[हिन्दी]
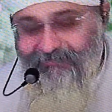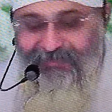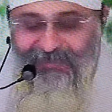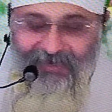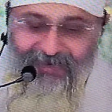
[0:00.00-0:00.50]

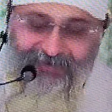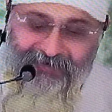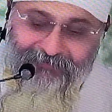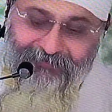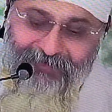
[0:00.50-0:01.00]
वे क्या
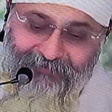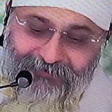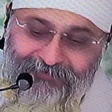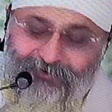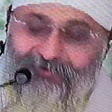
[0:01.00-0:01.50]
करे
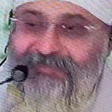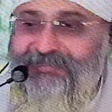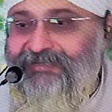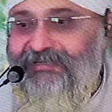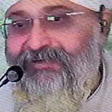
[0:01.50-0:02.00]
नामदेव जी को
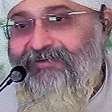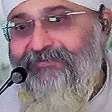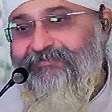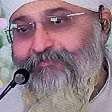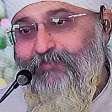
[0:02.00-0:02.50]
नीचा दिखाएं
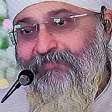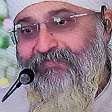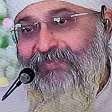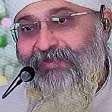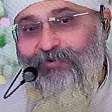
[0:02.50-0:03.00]

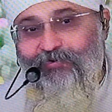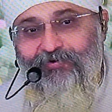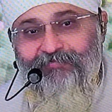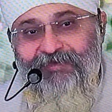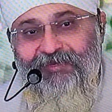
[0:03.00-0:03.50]

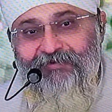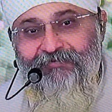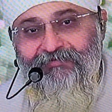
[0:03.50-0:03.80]
लोग मेरी